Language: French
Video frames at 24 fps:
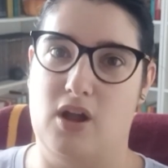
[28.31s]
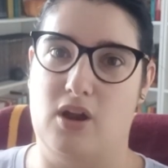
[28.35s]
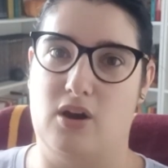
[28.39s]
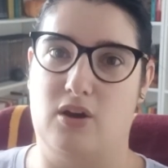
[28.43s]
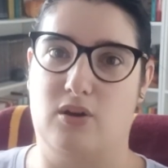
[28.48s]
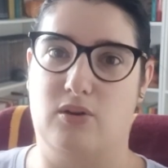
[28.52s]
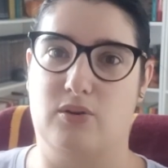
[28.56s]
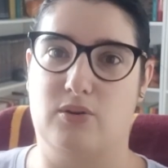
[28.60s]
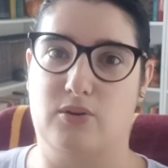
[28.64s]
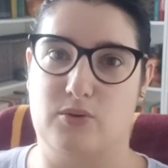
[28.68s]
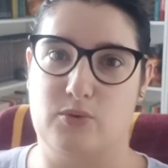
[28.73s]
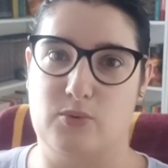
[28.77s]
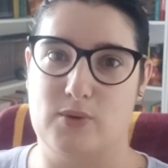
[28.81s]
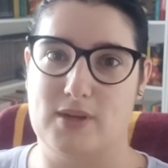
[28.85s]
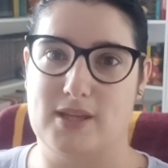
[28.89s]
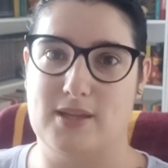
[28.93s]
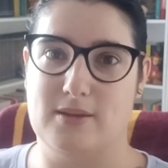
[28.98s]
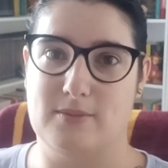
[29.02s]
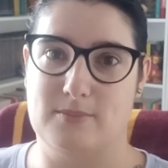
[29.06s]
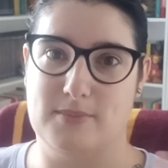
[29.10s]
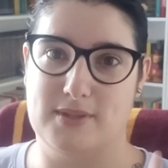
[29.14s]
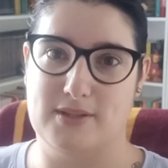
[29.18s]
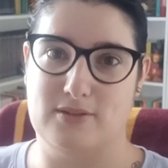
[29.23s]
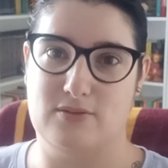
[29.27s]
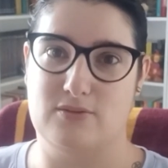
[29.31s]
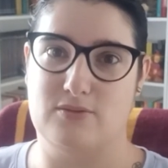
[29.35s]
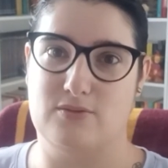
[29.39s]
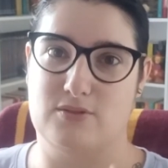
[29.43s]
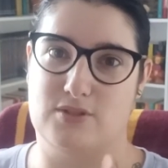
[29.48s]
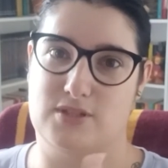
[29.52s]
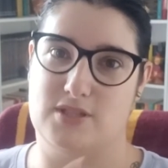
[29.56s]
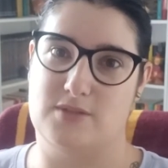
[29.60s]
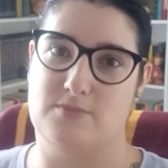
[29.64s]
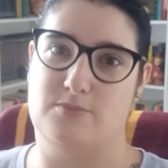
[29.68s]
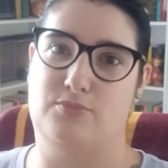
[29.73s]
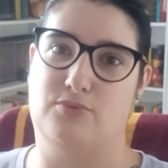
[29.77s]
Le Greek
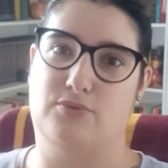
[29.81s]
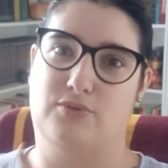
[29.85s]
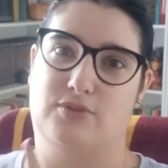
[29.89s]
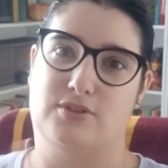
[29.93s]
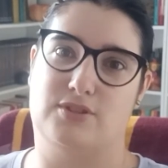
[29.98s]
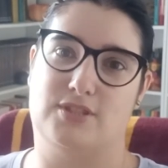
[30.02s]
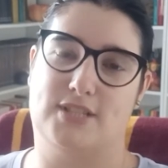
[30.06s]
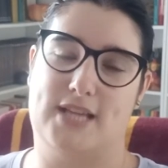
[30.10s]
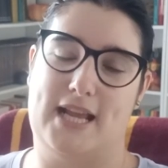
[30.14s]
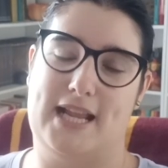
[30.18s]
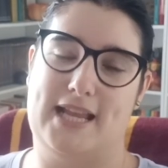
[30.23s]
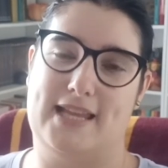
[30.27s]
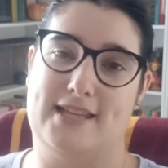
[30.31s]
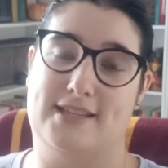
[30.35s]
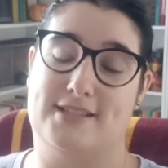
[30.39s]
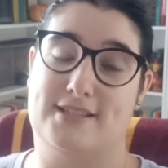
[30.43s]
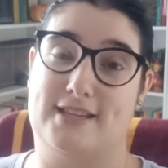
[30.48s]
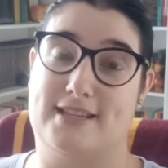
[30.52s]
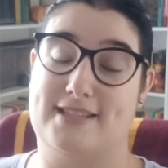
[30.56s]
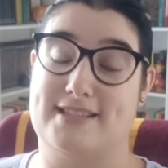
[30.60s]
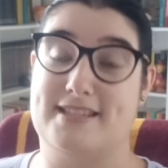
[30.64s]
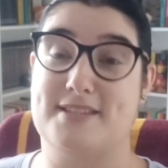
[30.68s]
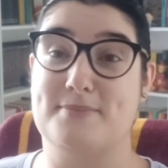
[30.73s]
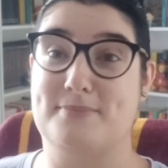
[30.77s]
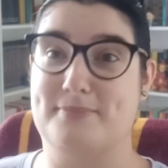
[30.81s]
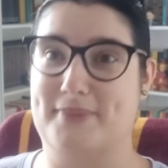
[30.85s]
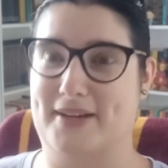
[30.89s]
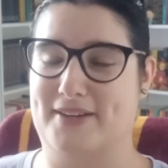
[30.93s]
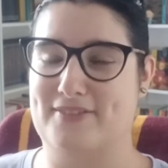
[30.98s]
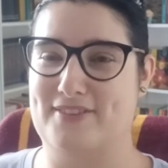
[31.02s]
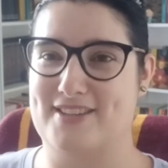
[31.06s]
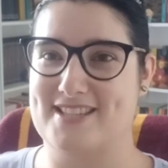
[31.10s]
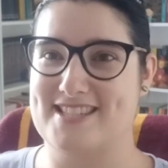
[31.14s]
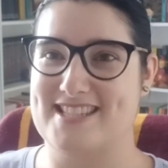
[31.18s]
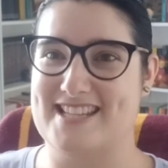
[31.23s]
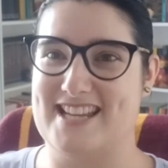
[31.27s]
Mythology Book Challenge, c'est pas
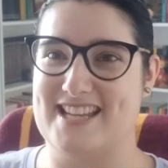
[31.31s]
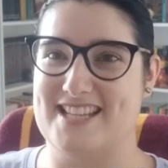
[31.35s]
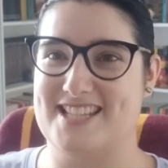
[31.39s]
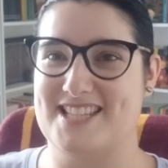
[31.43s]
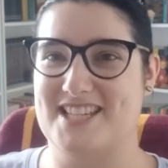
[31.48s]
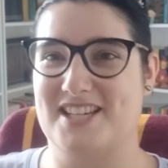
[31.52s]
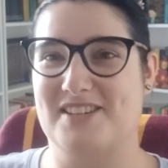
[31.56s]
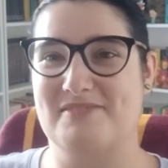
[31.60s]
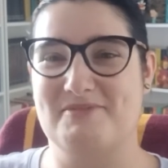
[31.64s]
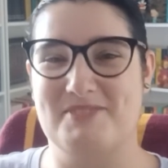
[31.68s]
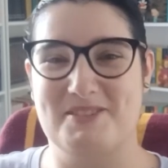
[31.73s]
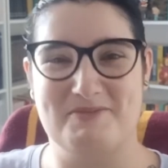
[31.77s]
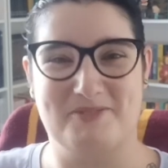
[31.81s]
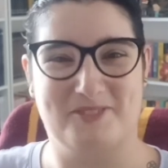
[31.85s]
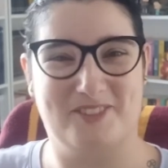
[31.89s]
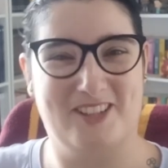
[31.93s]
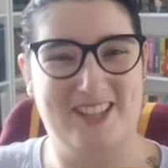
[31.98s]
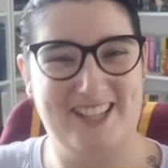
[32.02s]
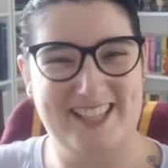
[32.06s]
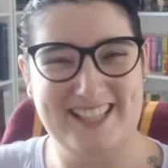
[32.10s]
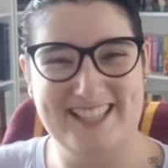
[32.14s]
facile à dire, mais bon,